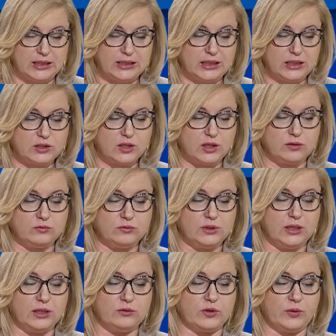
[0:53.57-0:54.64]
Nasza
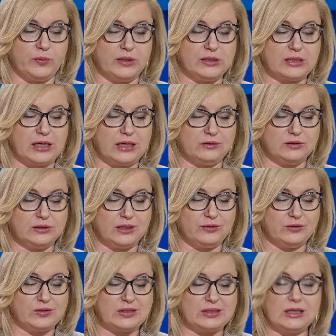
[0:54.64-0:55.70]
Unia Europejska jako
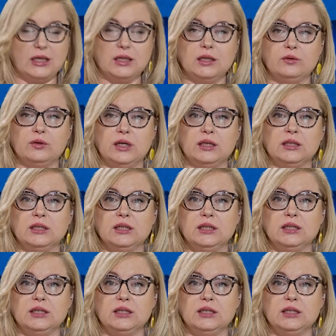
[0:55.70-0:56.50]
całość stanęła